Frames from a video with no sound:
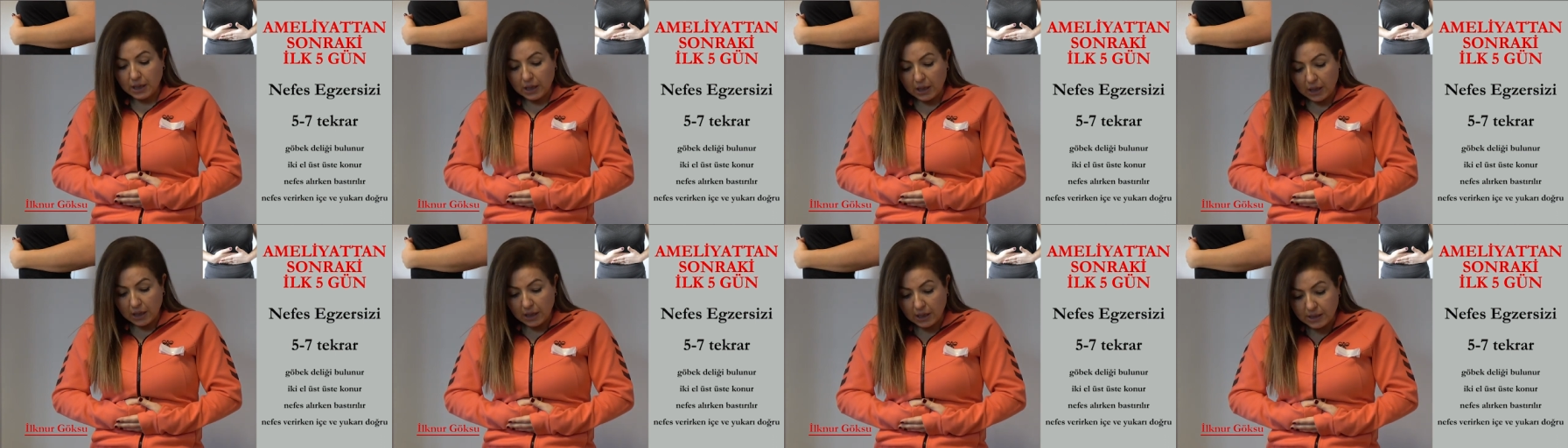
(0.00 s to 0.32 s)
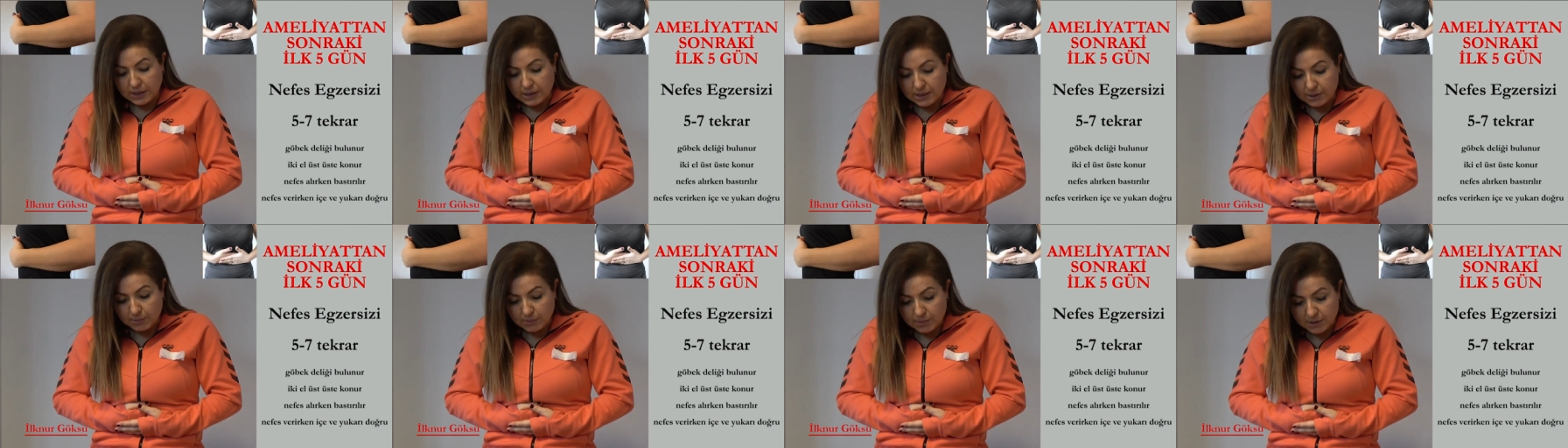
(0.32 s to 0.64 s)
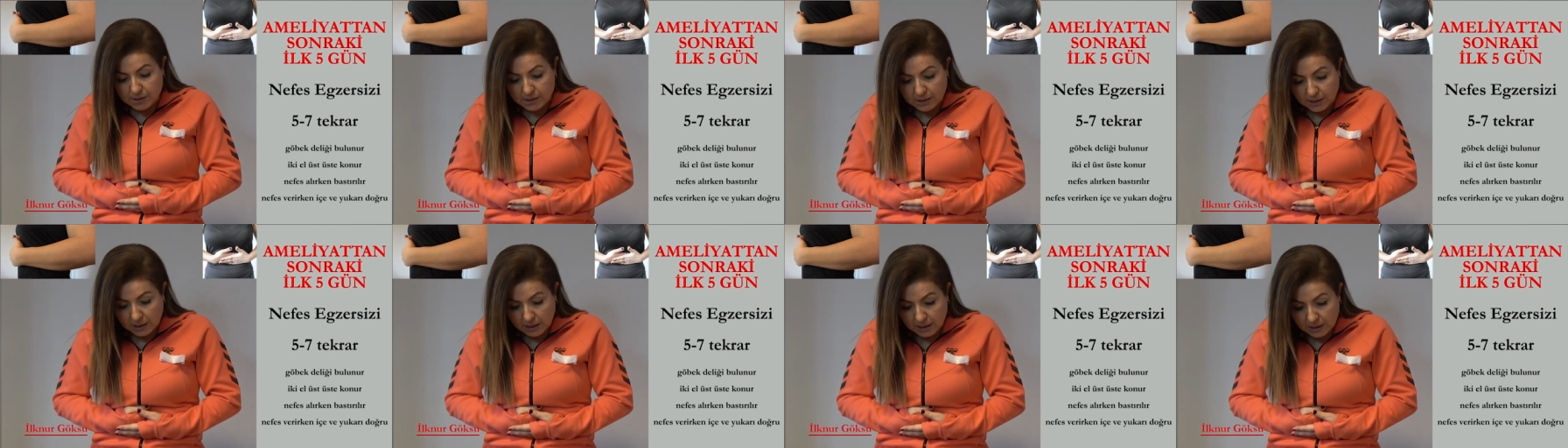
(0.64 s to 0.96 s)

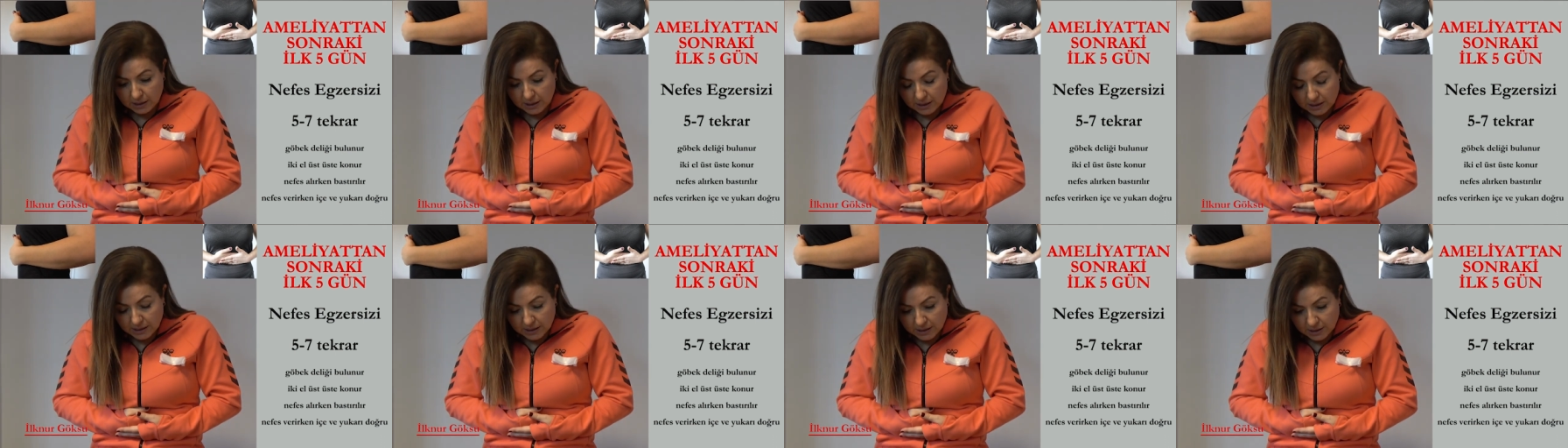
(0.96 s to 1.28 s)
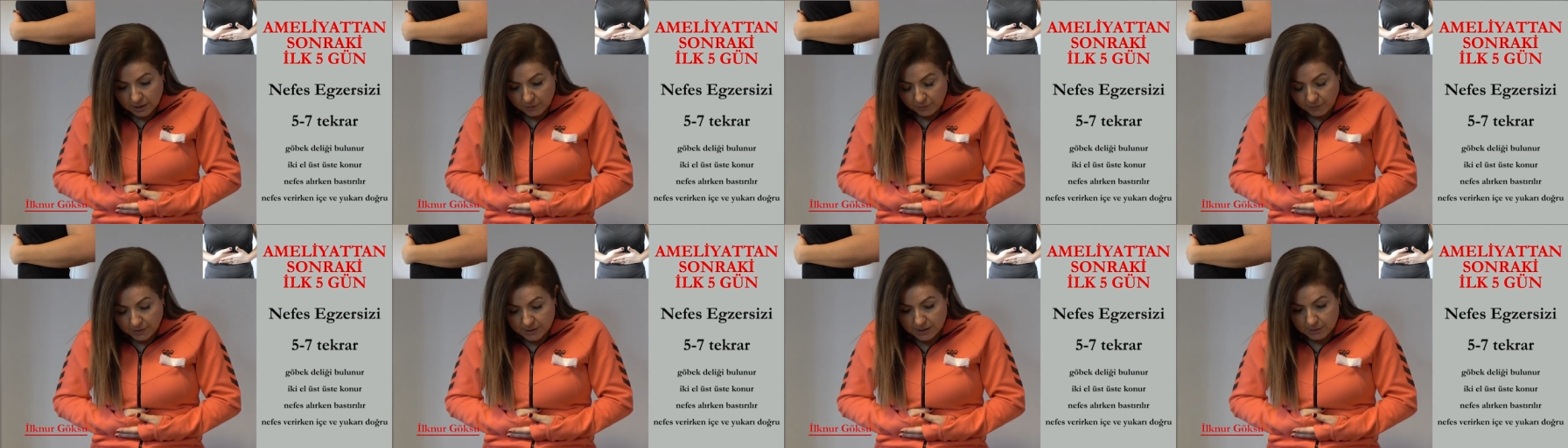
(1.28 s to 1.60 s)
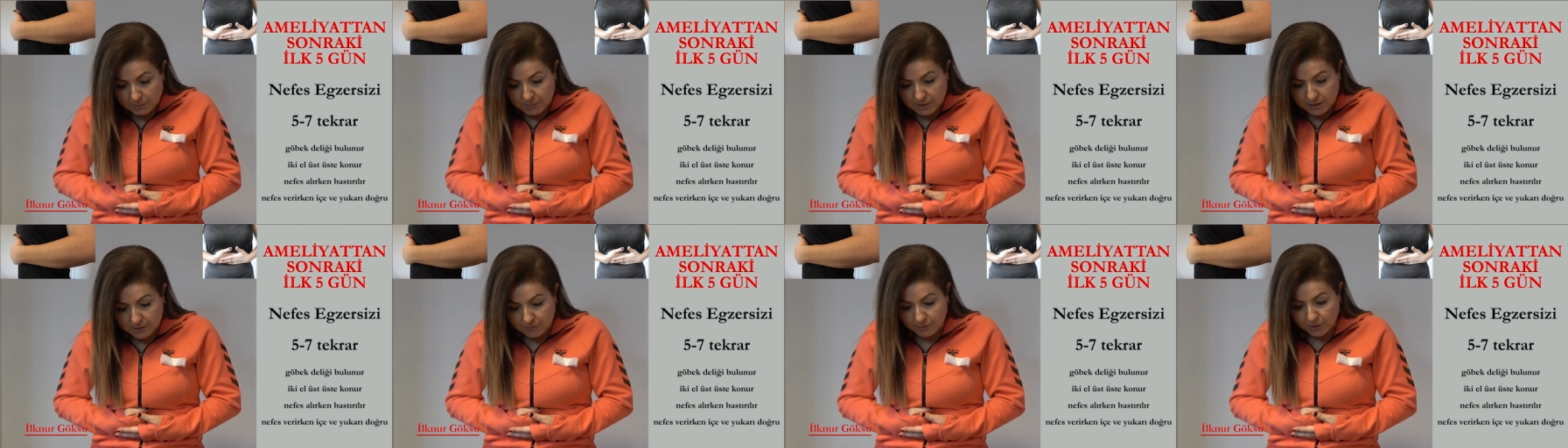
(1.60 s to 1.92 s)
Ağzımızla
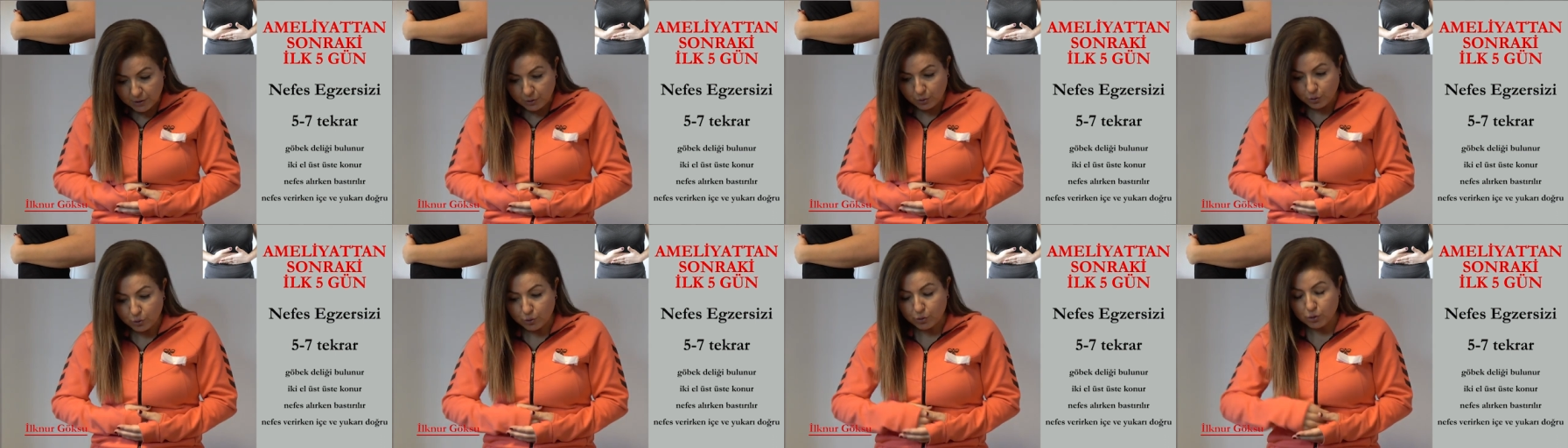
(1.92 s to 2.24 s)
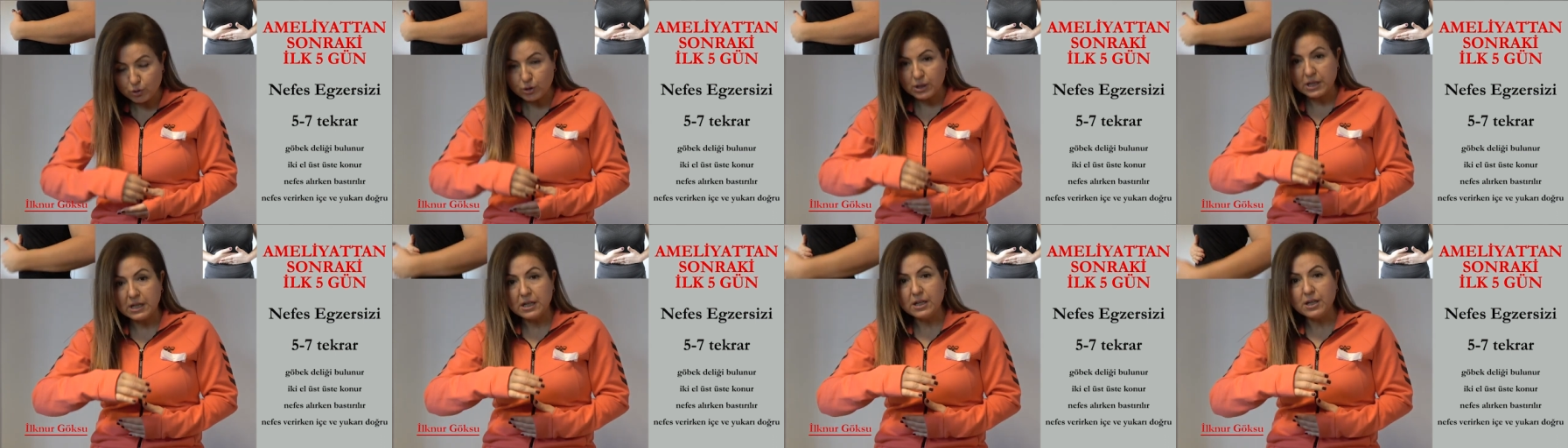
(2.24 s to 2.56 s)
nefesimizi veriyoruz.